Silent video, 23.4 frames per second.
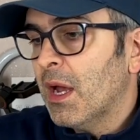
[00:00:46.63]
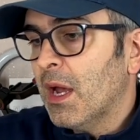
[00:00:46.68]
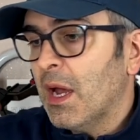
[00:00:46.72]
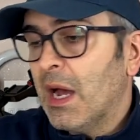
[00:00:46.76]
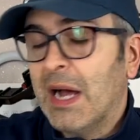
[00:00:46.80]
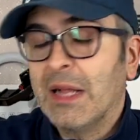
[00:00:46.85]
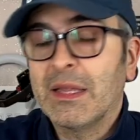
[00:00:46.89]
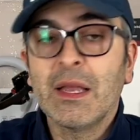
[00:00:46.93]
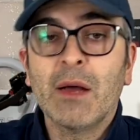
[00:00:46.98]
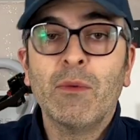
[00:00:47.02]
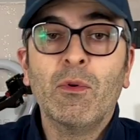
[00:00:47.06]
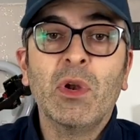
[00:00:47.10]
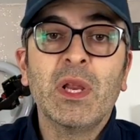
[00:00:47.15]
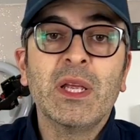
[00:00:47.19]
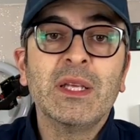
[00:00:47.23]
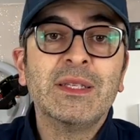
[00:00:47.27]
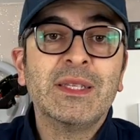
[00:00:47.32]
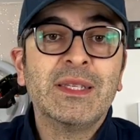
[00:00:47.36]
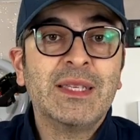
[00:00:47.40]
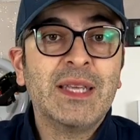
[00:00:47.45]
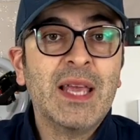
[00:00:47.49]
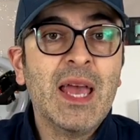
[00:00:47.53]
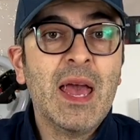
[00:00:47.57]
Andiamoli
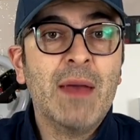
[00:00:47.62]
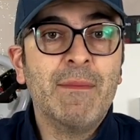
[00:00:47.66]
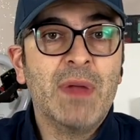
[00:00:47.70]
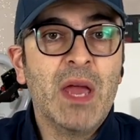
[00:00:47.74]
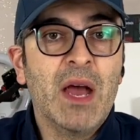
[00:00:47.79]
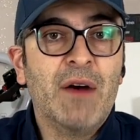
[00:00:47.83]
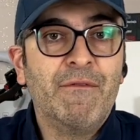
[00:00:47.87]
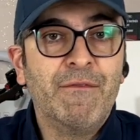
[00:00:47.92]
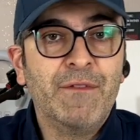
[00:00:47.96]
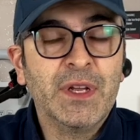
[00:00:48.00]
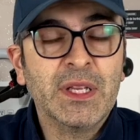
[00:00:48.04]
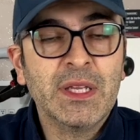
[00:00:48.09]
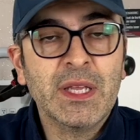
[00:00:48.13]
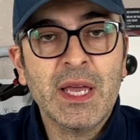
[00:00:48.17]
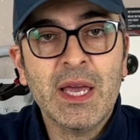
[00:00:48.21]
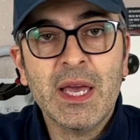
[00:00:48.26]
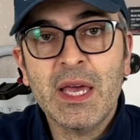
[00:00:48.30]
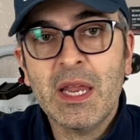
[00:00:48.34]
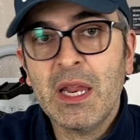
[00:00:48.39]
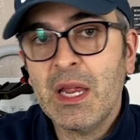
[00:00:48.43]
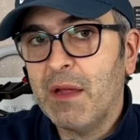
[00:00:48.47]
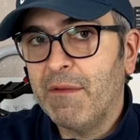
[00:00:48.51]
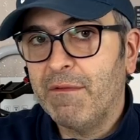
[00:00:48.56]
insieme a
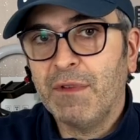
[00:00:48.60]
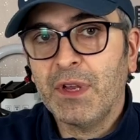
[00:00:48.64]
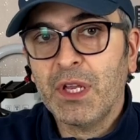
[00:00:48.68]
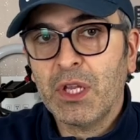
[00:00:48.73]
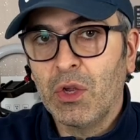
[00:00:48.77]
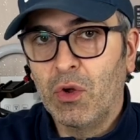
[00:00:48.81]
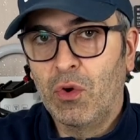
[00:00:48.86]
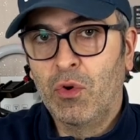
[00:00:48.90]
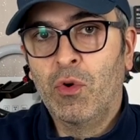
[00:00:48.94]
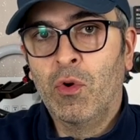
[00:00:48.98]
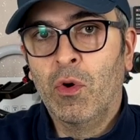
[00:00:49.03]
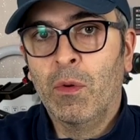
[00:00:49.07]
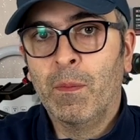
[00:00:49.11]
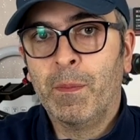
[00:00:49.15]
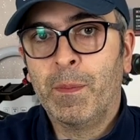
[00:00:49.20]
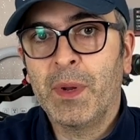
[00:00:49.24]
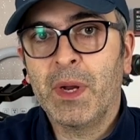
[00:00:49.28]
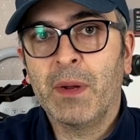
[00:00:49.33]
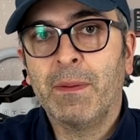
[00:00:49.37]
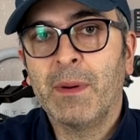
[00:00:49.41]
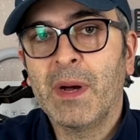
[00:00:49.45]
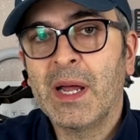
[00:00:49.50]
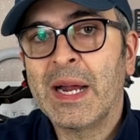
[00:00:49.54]
vedere, video non
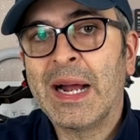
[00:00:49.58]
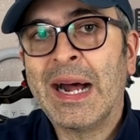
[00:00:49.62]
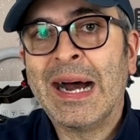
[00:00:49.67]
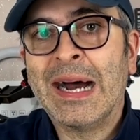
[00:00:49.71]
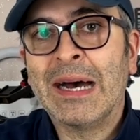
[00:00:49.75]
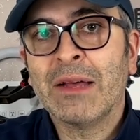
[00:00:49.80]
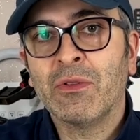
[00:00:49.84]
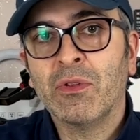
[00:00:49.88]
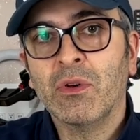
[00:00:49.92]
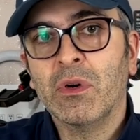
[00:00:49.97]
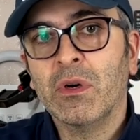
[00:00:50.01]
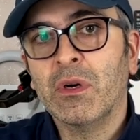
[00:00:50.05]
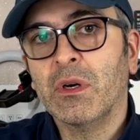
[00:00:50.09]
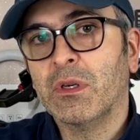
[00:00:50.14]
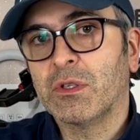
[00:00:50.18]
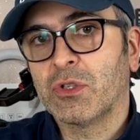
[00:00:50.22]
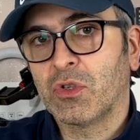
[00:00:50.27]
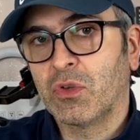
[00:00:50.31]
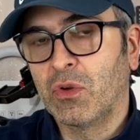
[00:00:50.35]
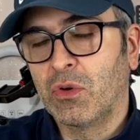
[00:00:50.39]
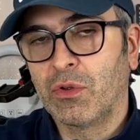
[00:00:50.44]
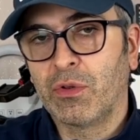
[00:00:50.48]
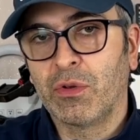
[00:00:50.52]
preparato,
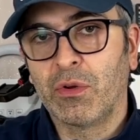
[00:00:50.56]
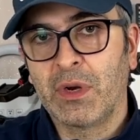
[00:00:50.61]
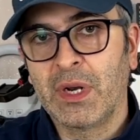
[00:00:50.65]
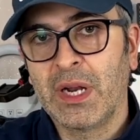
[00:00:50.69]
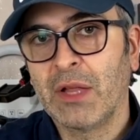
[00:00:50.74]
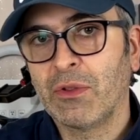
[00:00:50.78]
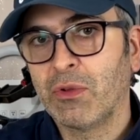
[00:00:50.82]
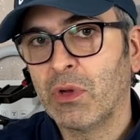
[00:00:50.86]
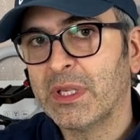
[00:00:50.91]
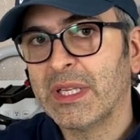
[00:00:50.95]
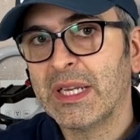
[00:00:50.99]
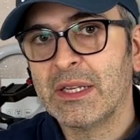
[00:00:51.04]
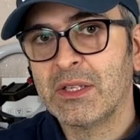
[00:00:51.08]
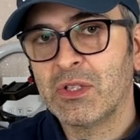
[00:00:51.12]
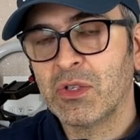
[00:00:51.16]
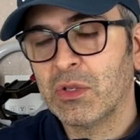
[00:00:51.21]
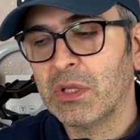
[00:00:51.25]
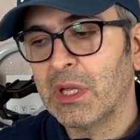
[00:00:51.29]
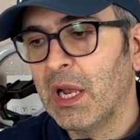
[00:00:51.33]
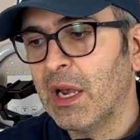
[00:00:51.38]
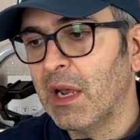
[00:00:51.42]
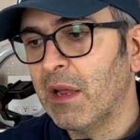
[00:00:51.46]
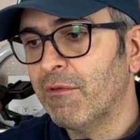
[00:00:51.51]
sono tornato adesso
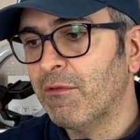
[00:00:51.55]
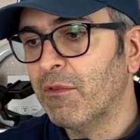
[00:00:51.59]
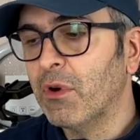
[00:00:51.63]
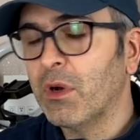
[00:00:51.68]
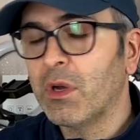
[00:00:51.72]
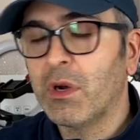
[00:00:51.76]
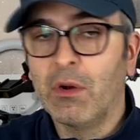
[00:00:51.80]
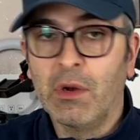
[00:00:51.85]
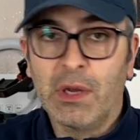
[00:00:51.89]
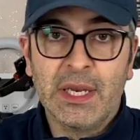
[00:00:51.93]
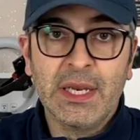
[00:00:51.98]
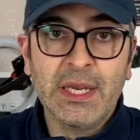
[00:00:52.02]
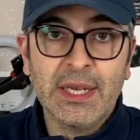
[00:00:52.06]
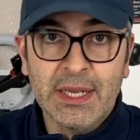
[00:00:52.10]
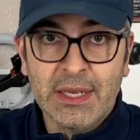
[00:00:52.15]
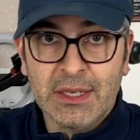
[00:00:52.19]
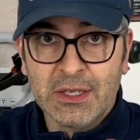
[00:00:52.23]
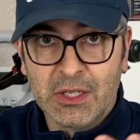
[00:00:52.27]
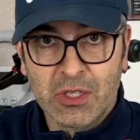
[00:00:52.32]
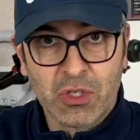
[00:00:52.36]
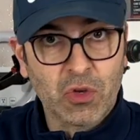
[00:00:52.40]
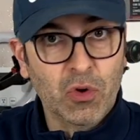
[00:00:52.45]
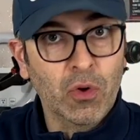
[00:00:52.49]
dal lavoro, li
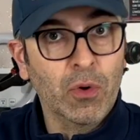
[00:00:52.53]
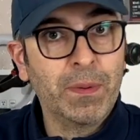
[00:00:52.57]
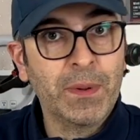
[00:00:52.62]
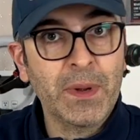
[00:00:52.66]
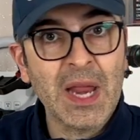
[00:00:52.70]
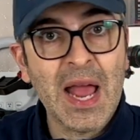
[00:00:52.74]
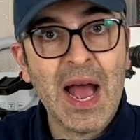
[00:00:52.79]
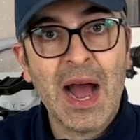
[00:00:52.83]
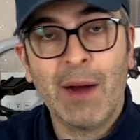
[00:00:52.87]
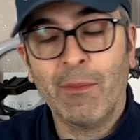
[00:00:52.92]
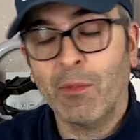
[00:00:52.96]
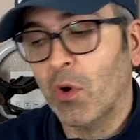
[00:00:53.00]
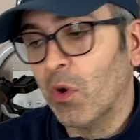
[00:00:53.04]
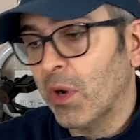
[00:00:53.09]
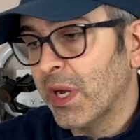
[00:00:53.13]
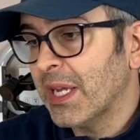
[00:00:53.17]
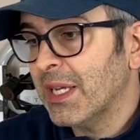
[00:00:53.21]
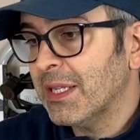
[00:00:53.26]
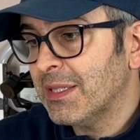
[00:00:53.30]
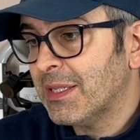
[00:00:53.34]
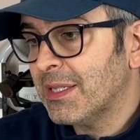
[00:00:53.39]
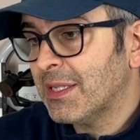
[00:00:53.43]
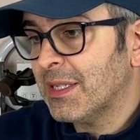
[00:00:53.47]
scopriamo
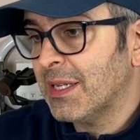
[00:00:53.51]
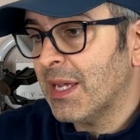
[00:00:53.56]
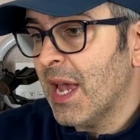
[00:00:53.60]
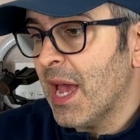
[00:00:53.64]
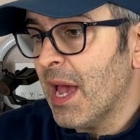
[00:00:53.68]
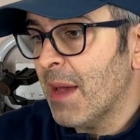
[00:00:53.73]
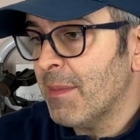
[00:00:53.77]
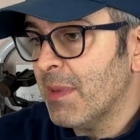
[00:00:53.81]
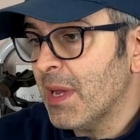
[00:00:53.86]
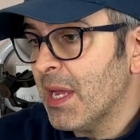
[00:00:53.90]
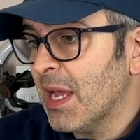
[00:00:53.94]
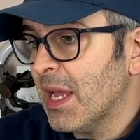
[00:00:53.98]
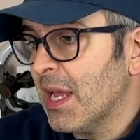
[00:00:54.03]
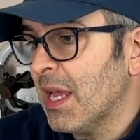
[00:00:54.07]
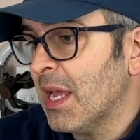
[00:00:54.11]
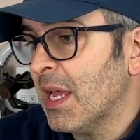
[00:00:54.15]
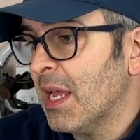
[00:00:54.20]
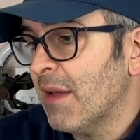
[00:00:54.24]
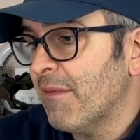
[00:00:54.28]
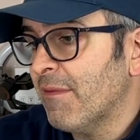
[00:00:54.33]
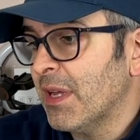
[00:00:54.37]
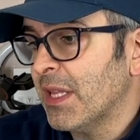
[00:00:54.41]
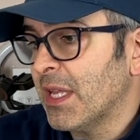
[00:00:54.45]
insieme
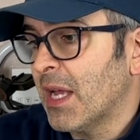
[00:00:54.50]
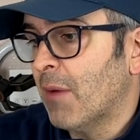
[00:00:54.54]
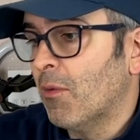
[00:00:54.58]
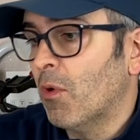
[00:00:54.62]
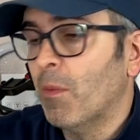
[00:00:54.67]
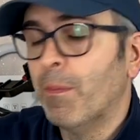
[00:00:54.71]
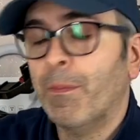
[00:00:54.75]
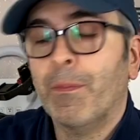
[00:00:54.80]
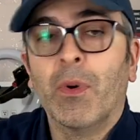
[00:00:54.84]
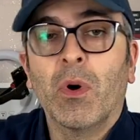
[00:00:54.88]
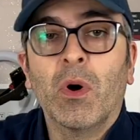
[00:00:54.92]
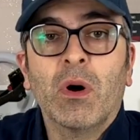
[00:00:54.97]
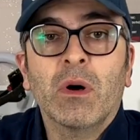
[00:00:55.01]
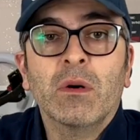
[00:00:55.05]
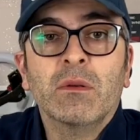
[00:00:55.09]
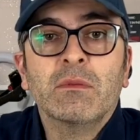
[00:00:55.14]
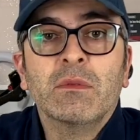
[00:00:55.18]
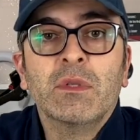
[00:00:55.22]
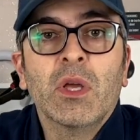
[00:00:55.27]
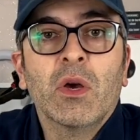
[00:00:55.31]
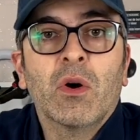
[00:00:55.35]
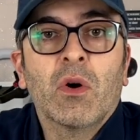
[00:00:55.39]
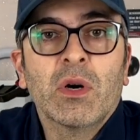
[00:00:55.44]
e vediamo un po'
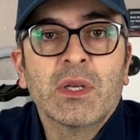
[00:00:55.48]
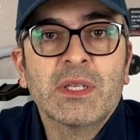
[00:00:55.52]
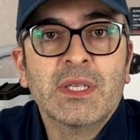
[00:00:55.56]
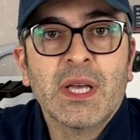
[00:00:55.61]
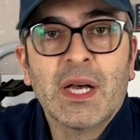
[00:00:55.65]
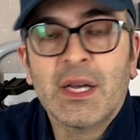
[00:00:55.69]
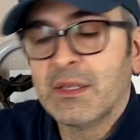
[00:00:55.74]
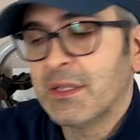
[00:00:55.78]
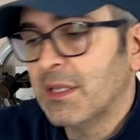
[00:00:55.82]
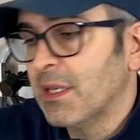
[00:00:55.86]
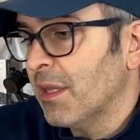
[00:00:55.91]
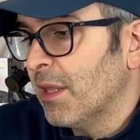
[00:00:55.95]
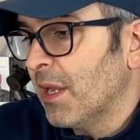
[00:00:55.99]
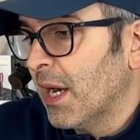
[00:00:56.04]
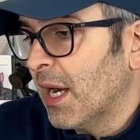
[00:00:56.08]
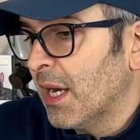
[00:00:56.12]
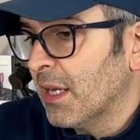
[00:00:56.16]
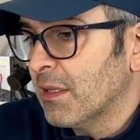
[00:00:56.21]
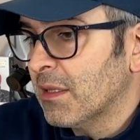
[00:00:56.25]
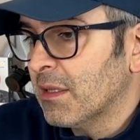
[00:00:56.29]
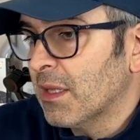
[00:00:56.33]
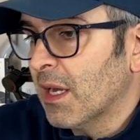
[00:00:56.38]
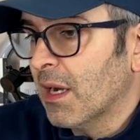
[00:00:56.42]
di cosa si
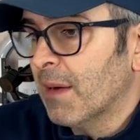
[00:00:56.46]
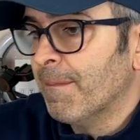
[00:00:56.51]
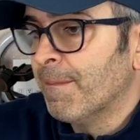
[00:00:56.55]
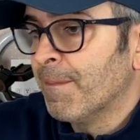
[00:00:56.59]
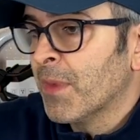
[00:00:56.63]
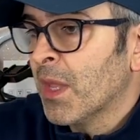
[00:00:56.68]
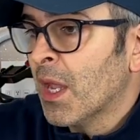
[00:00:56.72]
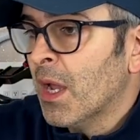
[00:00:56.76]
tratta.